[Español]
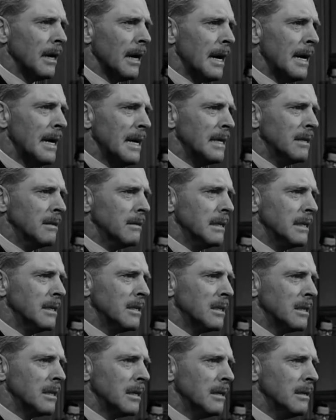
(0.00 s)
Ya
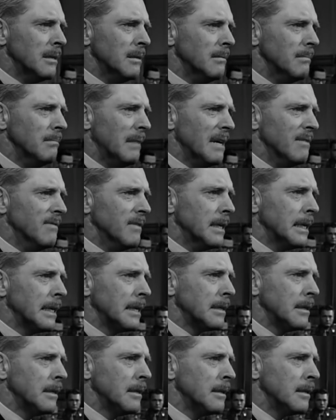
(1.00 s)
tenía decidido mi
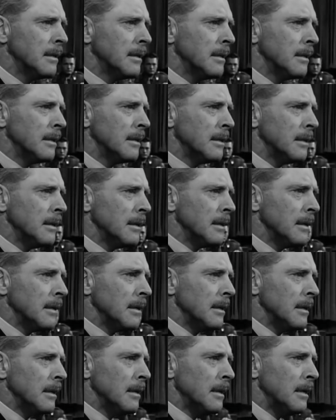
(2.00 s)
veredicto
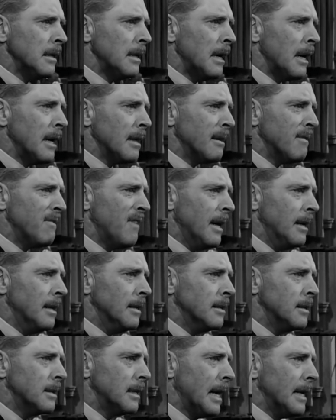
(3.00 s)
en el
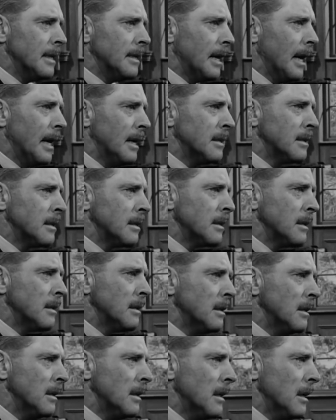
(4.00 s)
caso Feldenstein
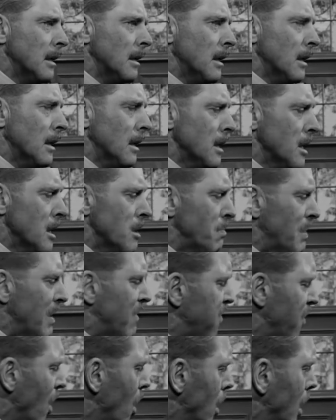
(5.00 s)

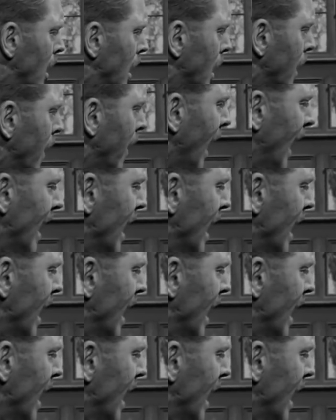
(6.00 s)
antes de entrar